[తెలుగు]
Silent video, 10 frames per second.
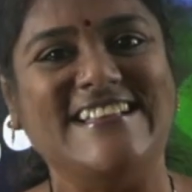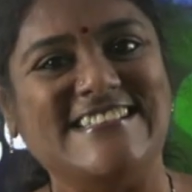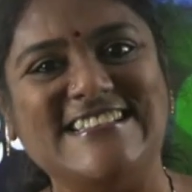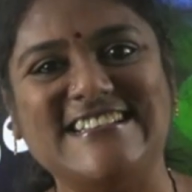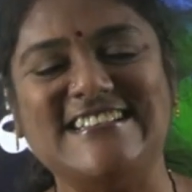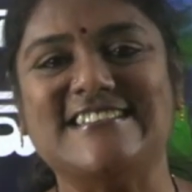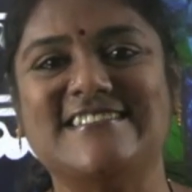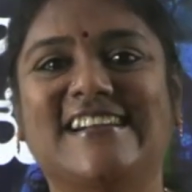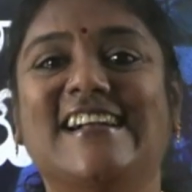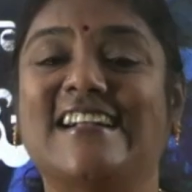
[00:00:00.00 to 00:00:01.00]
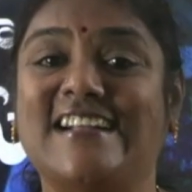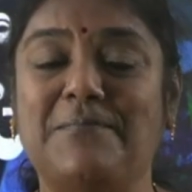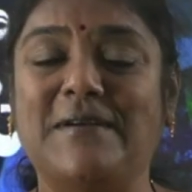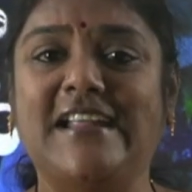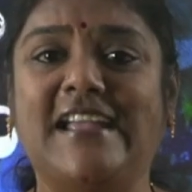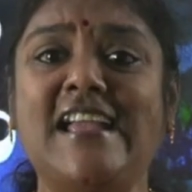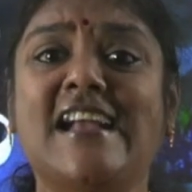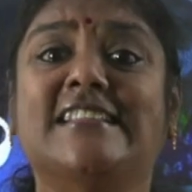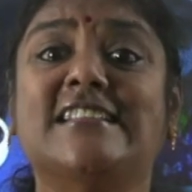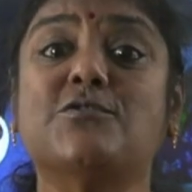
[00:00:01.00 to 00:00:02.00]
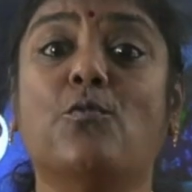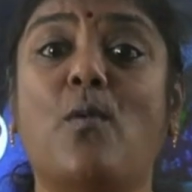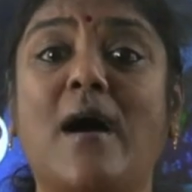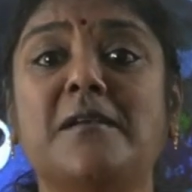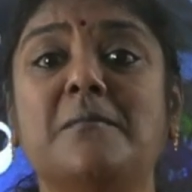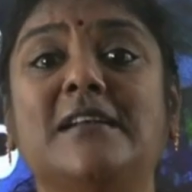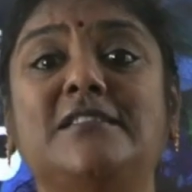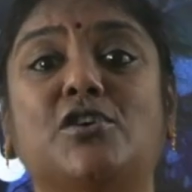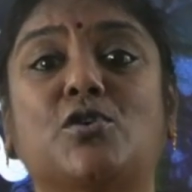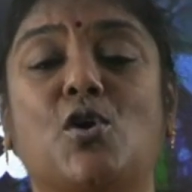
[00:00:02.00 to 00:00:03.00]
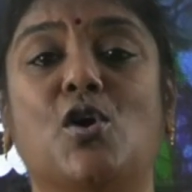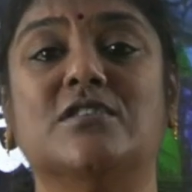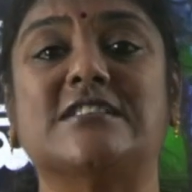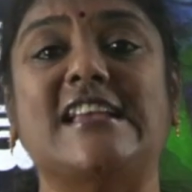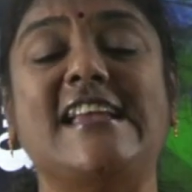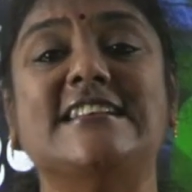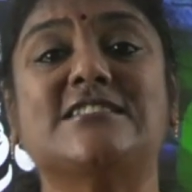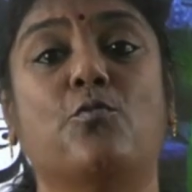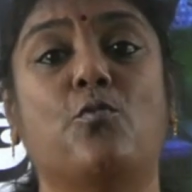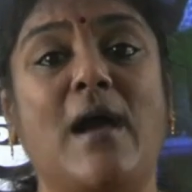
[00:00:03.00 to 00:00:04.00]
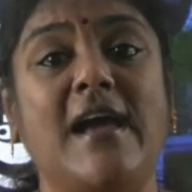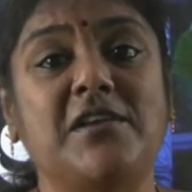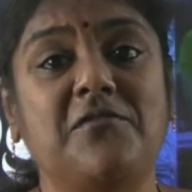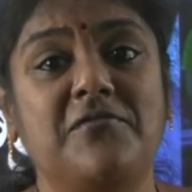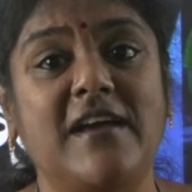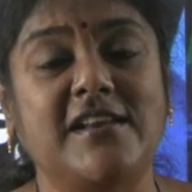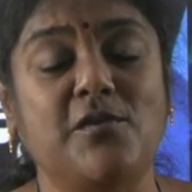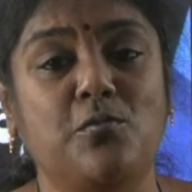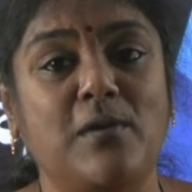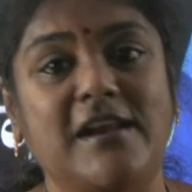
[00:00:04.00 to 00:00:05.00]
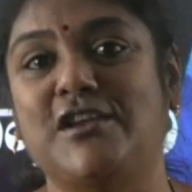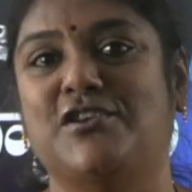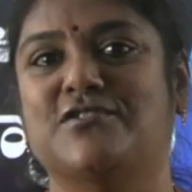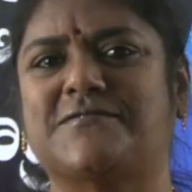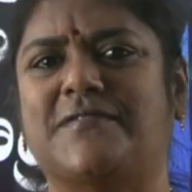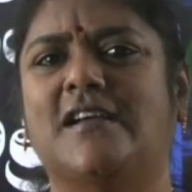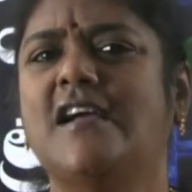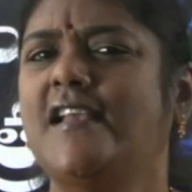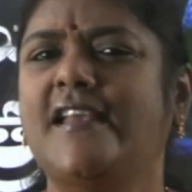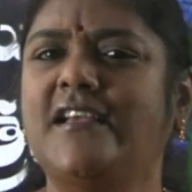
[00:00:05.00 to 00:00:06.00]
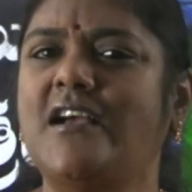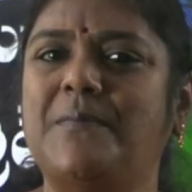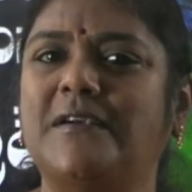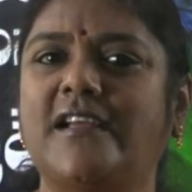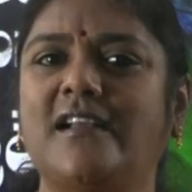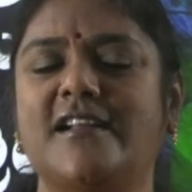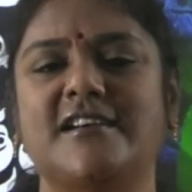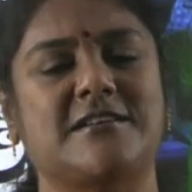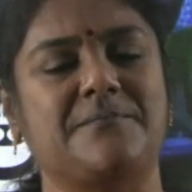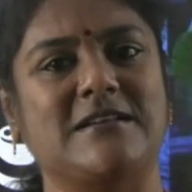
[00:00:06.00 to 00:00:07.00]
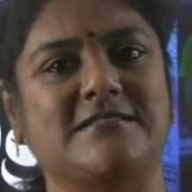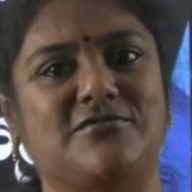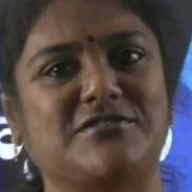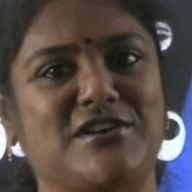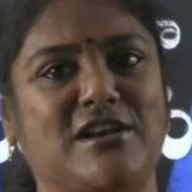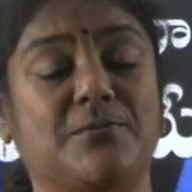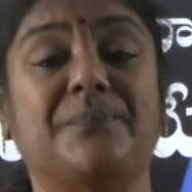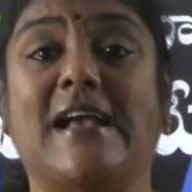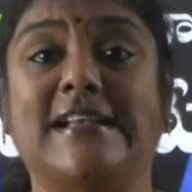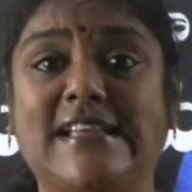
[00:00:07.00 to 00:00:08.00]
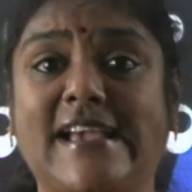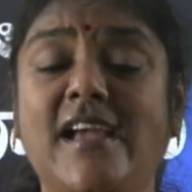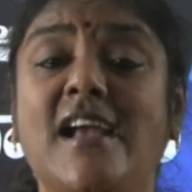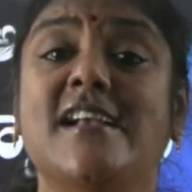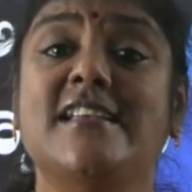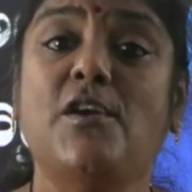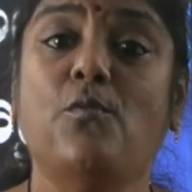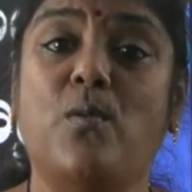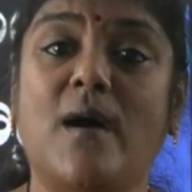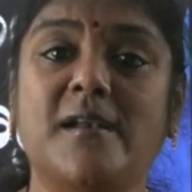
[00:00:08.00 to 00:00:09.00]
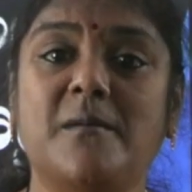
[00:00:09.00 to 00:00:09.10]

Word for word: ఇజ్ ఇట్ కాబట్టి దిస్ వన్ మంత్ కోర్స్ ఈజ్ వెరీ వెరీ వెరీ యూస్ఫుల్ నేను ఇంకా పర్టికులర్గా చెప్పాల్సిన అవసరం లేదు అయితే ఈ వన్